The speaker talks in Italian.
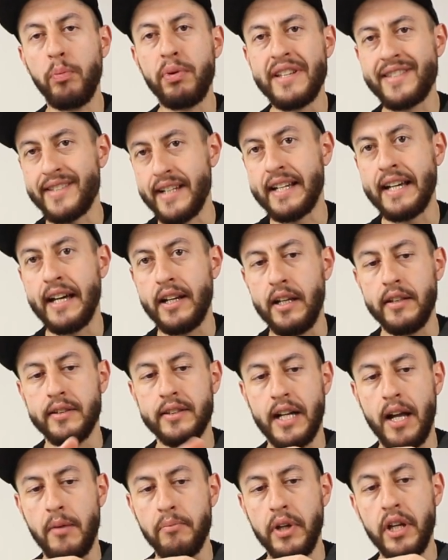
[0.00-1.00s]
oppure staccarli
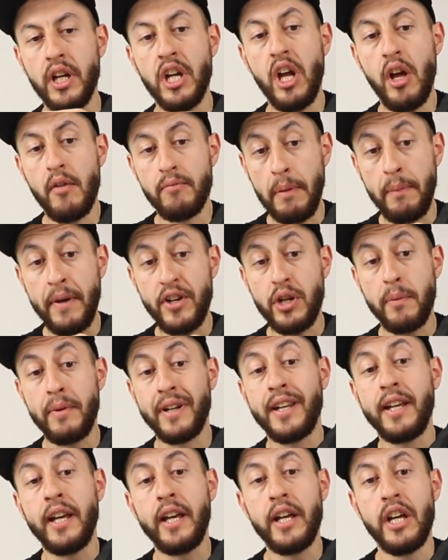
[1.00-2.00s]
entrambi mi piace
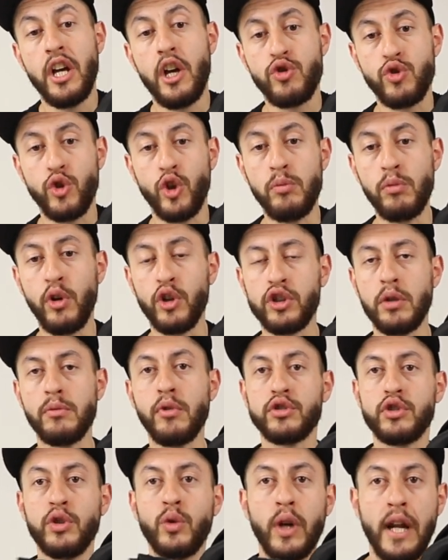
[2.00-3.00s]
perché sono molto
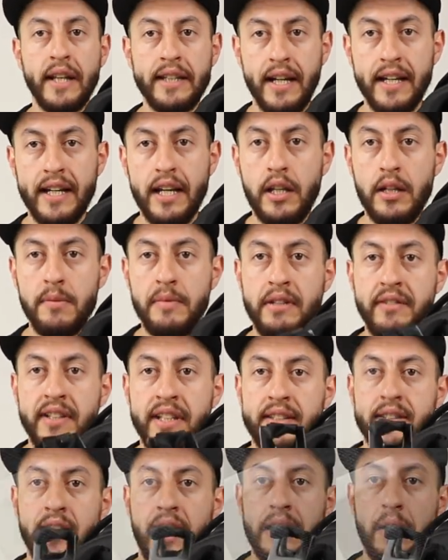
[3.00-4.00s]
molto curate anche nei minimi
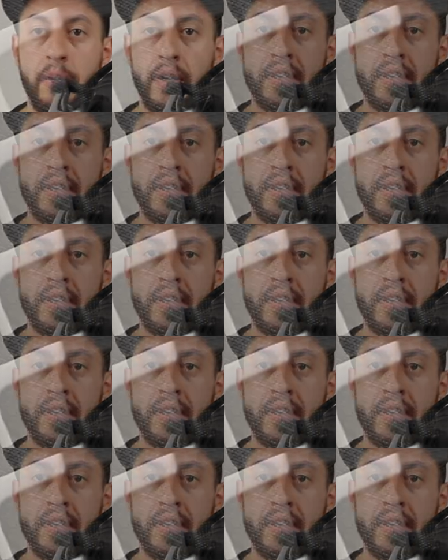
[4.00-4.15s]
dettagli